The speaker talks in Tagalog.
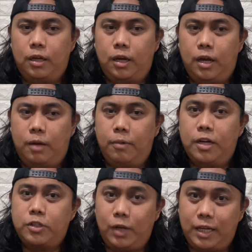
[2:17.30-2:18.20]
Um,
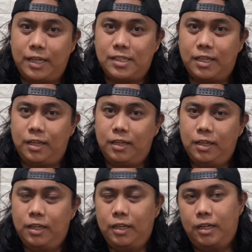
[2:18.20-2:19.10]
actually kasi
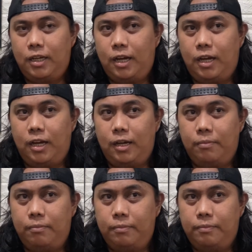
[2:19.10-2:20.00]

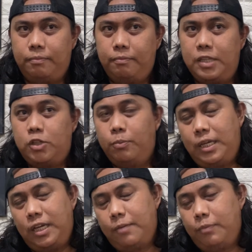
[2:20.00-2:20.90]
um, medyo
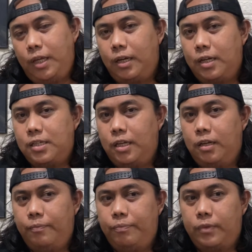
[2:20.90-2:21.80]
mahirap din kasi
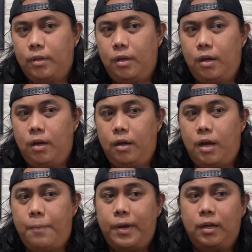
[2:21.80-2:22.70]
uh,
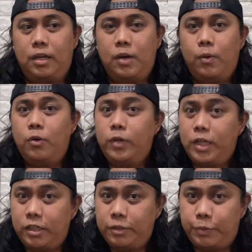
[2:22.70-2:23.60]
kapag ginawang
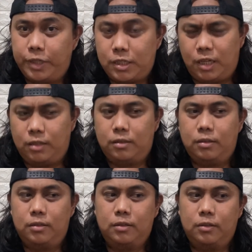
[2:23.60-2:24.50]
100%,
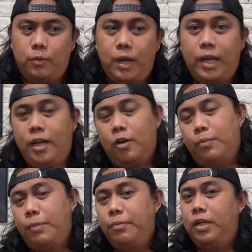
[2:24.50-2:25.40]
wala na akong
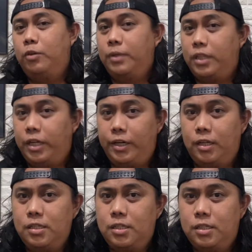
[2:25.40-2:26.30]
pambili ng
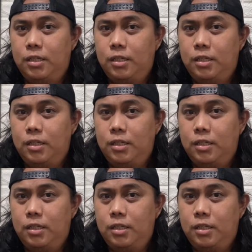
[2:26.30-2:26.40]
materials.